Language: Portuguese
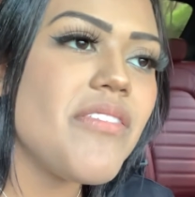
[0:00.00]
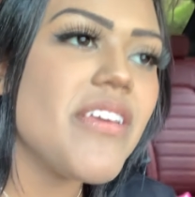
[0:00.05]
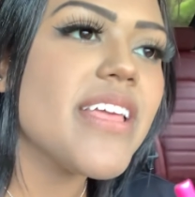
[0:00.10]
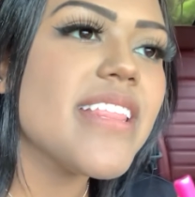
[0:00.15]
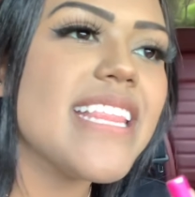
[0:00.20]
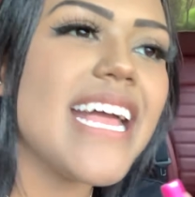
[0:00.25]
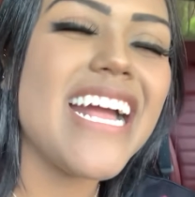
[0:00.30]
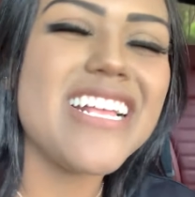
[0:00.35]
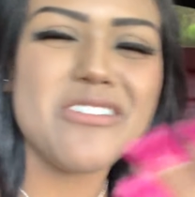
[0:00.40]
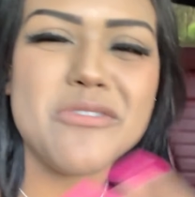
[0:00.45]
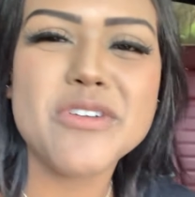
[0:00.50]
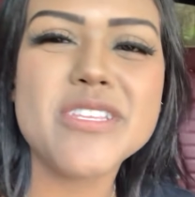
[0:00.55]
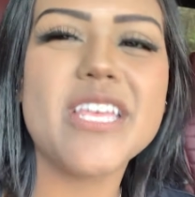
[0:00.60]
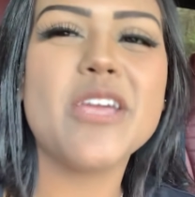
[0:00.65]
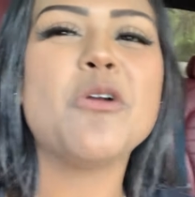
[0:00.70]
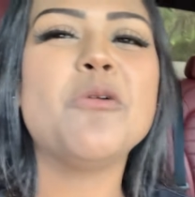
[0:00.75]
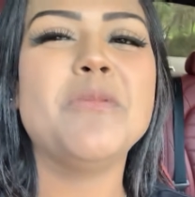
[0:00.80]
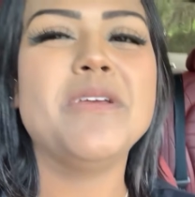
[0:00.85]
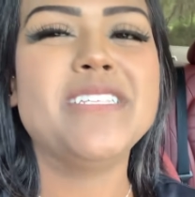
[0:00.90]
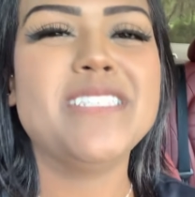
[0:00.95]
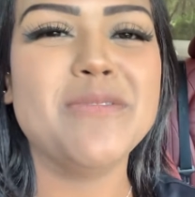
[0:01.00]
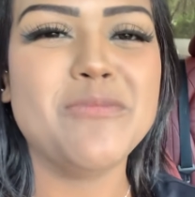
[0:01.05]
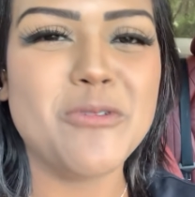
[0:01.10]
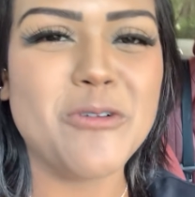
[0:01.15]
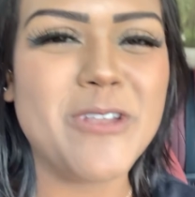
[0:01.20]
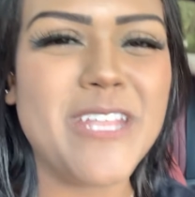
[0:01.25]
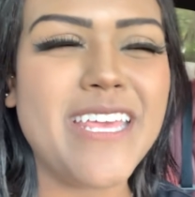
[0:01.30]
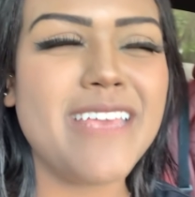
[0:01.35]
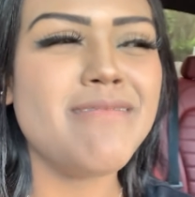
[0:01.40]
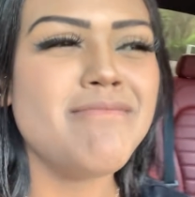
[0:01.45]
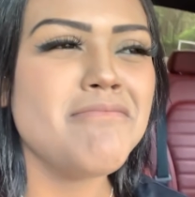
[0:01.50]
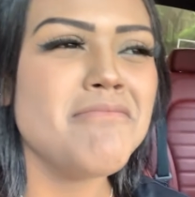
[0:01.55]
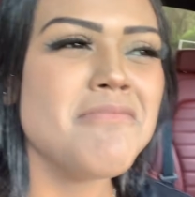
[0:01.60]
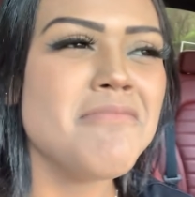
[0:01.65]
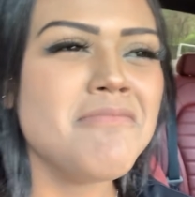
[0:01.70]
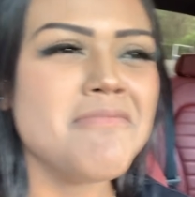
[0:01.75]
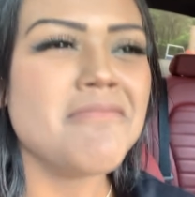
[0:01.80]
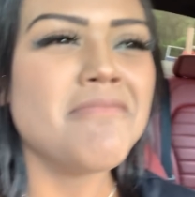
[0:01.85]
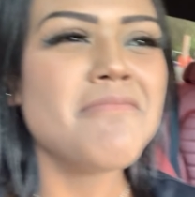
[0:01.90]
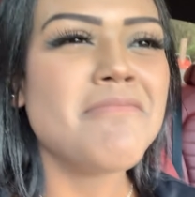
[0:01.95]
é verdade. Eu vou ter que comer cebola, hein?
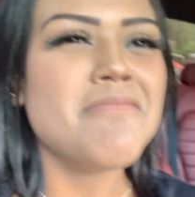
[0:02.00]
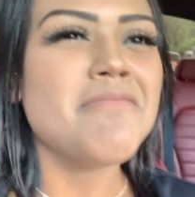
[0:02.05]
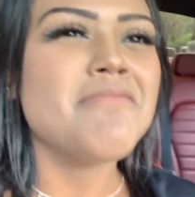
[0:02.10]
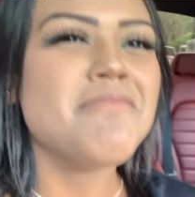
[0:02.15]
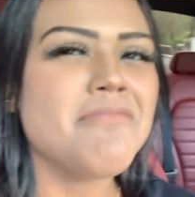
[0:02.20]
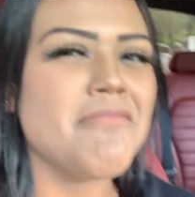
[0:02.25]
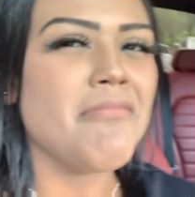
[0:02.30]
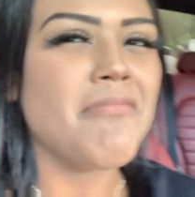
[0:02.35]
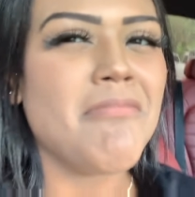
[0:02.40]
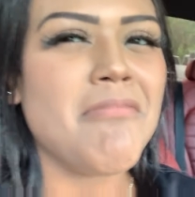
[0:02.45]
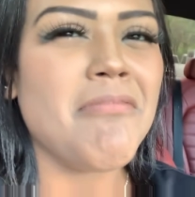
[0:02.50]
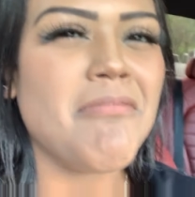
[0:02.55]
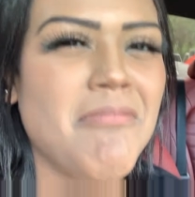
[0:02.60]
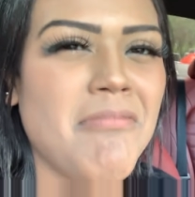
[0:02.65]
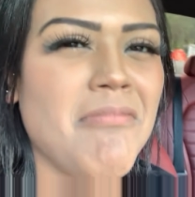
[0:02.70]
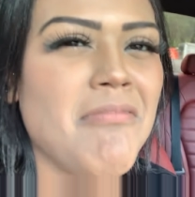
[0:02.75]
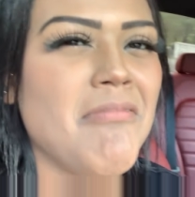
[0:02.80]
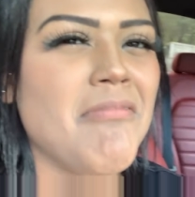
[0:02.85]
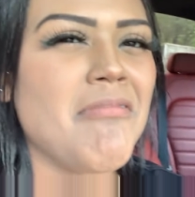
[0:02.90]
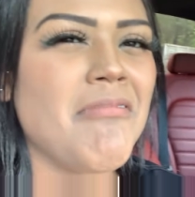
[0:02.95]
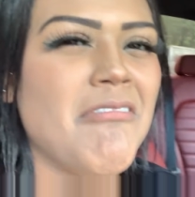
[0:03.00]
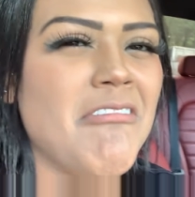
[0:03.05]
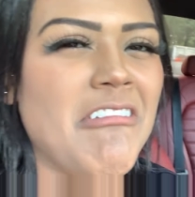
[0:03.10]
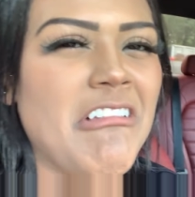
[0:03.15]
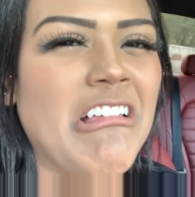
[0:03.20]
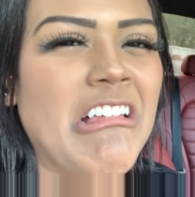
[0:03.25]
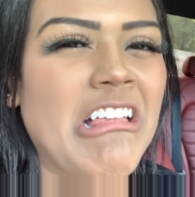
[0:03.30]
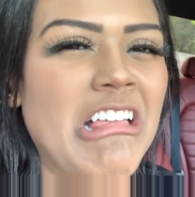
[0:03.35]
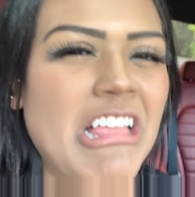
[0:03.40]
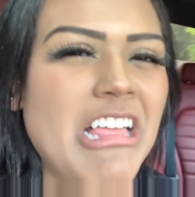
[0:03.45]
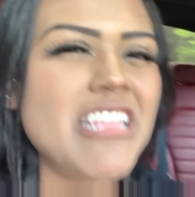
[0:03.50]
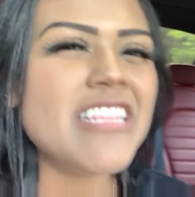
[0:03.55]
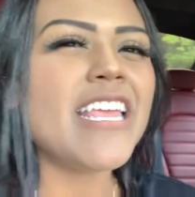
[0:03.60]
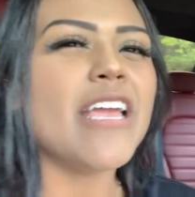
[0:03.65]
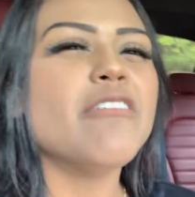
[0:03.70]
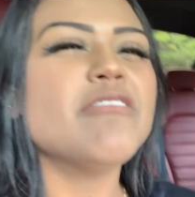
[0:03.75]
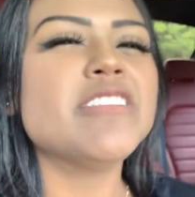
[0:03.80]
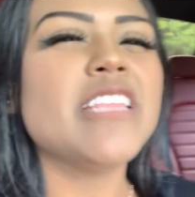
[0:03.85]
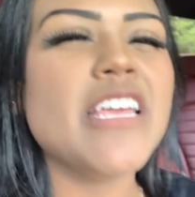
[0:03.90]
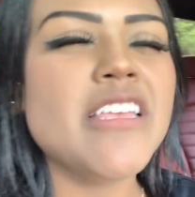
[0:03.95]
Acho que tinha que ser um desafio. Você
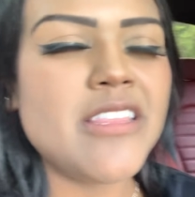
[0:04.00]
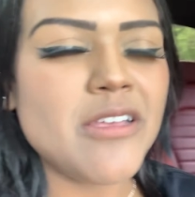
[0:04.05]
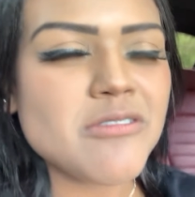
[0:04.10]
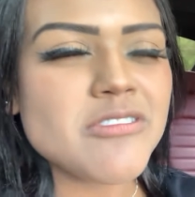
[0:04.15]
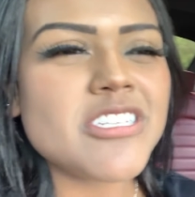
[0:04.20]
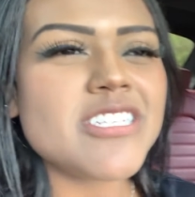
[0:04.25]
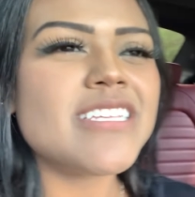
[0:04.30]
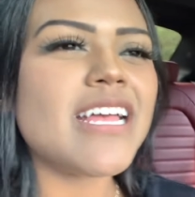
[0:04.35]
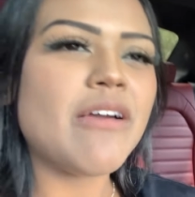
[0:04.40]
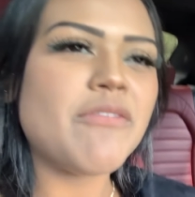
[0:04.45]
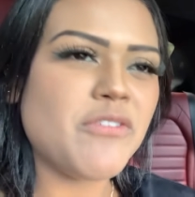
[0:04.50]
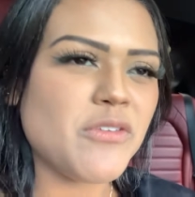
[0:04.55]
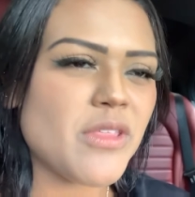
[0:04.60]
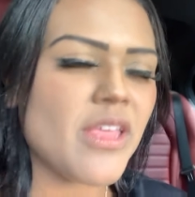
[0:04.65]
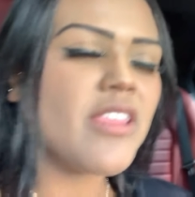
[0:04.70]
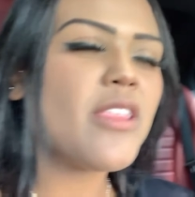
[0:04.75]
tem, tem que ter uns desafios, tem, é,